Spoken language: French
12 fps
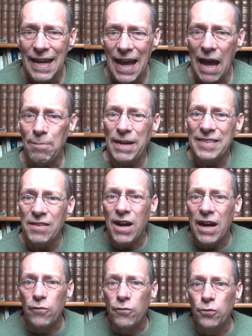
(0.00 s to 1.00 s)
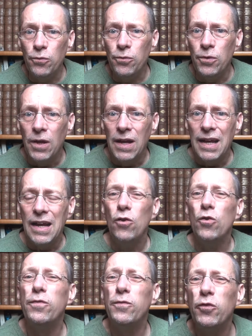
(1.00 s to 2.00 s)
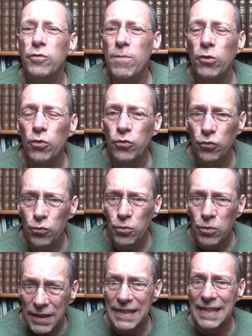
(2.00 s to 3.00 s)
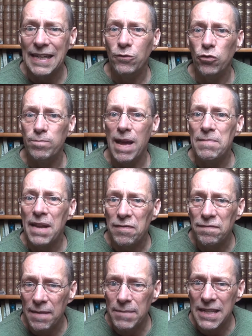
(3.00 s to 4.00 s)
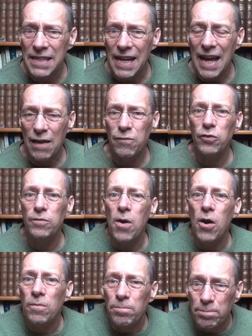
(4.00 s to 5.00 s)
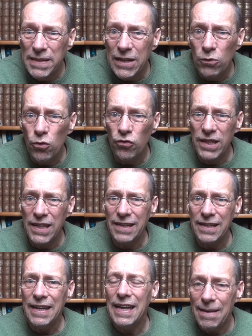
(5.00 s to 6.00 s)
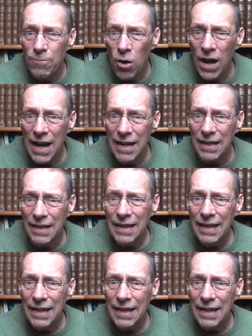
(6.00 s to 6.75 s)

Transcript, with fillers: après avoir vu le fondement de tout, qui est tout de même la famille, un fondement biologique et moral,